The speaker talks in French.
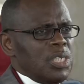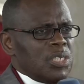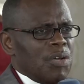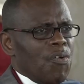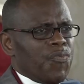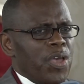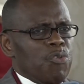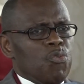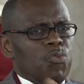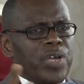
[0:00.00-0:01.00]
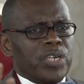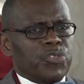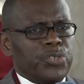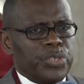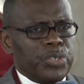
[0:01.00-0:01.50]
nous avons fait une
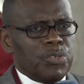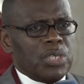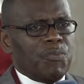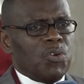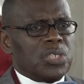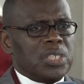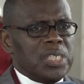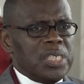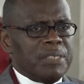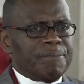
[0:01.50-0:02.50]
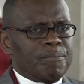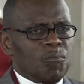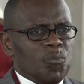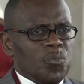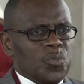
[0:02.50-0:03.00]
ouverture. Nous avons dit
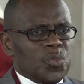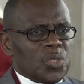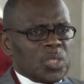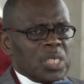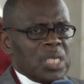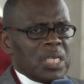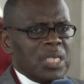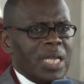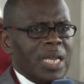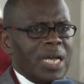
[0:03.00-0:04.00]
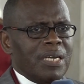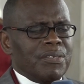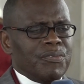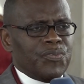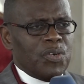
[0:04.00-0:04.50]
il y a la
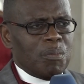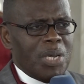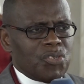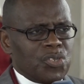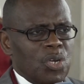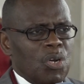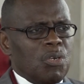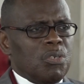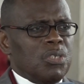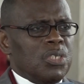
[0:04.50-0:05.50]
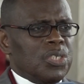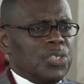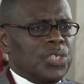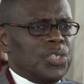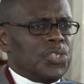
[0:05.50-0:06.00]
formation
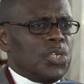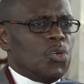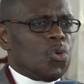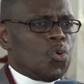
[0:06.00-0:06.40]
de jeunes